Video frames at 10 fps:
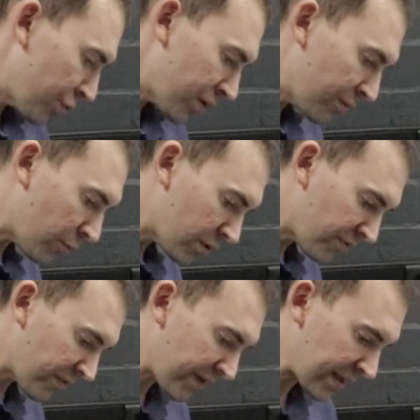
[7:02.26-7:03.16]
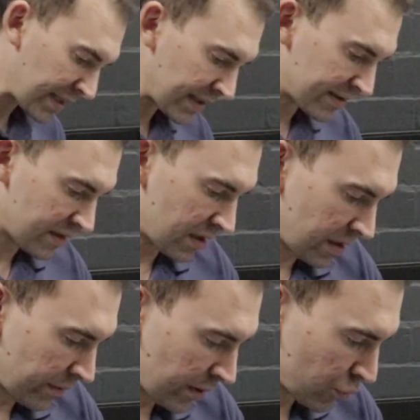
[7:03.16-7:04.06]
durchgebohrt. Wir werden jetzt den
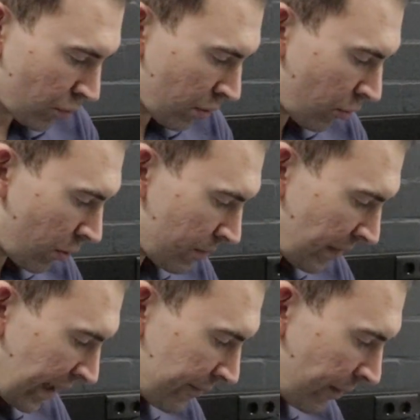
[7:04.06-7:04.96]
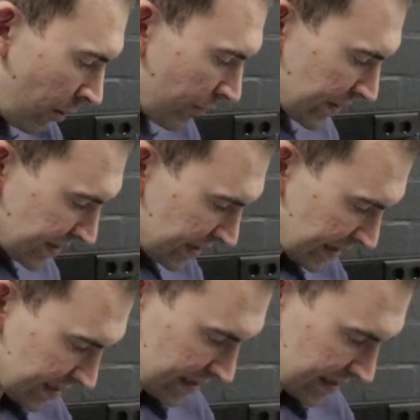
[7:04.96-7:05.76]
Reparaturkolben einbauen. Man sieht, das